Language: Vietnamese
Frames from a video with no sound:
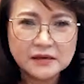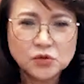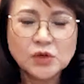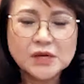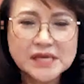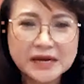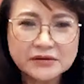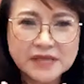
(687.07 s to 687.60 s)

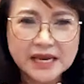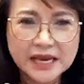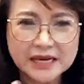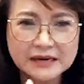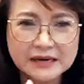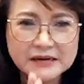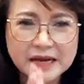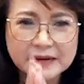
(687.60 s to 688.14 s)
chuyển giao thế hệ
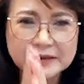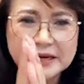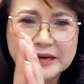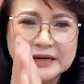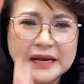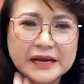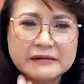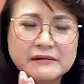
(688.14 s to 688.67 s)
nó nằm
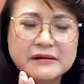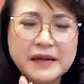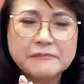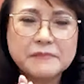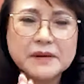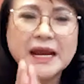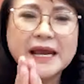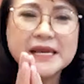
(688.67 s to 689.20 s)
này này nó
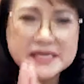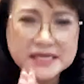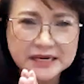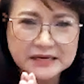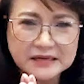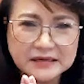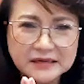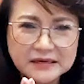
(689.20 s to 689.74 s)
nằm ngay
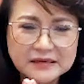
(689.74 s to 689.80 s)
chính